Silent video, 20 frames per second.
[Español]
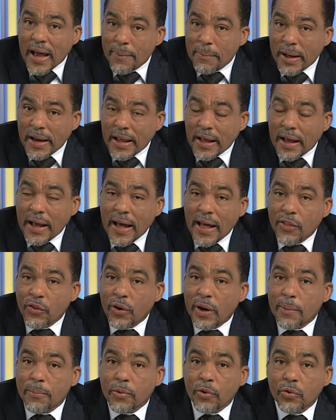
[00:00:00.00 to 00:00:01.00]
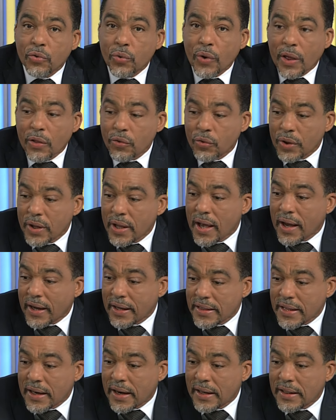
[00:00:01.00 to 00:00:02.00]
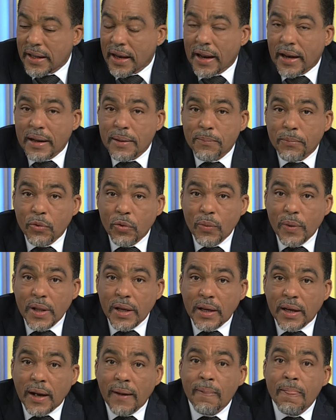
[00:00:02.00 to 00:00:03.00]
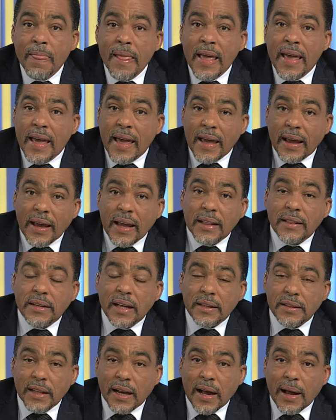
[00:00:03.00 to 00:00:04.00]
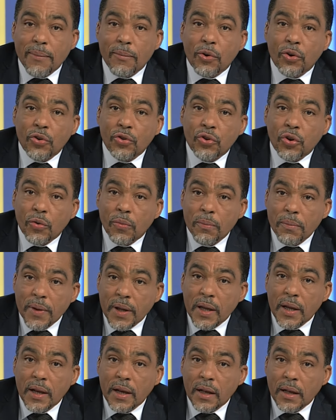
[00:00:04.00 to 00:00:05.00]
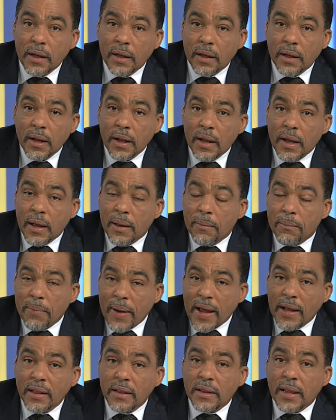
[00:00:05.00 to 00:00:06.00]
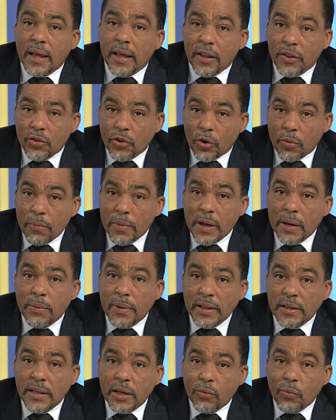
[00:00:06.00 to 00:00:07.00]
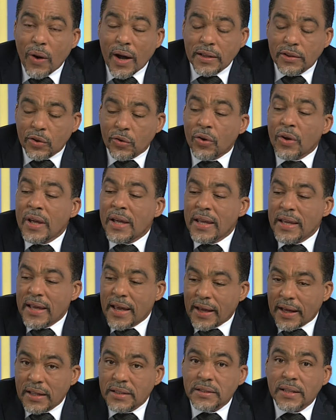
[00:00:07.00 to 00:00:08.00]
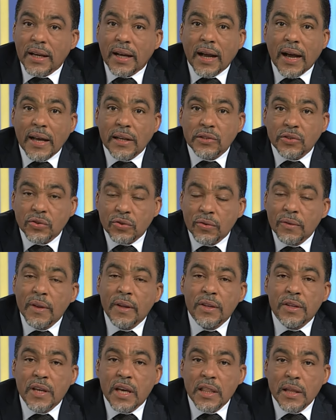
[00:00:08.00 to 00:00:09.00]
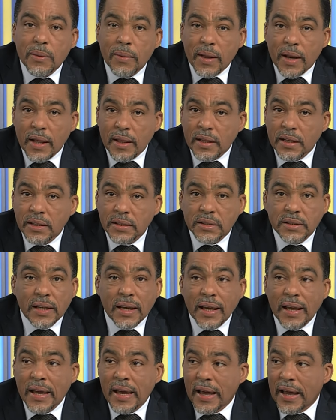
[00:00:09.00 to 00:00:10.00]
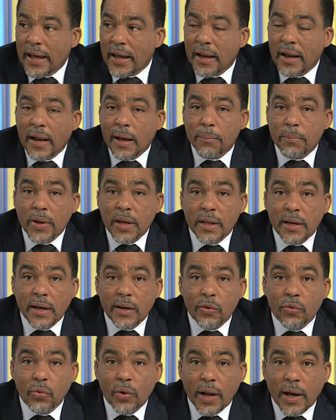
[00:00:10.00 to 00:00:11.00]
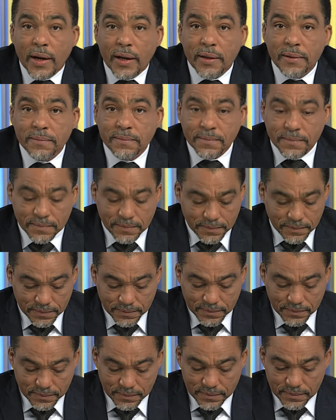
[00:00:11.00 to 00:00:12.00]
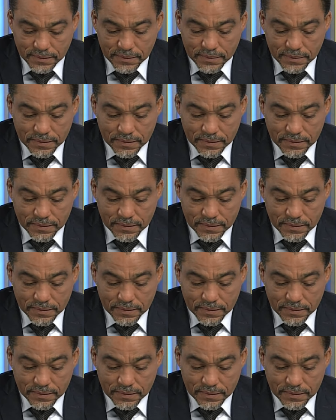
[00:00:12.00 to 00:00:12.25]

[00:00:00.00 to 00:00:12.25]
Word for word: manejado la Procuraduría General de la República en este tramo 2020-2024. Y en ese caso, Jenny Berenice es la piedra angular. Y no solo eso, ¿eh?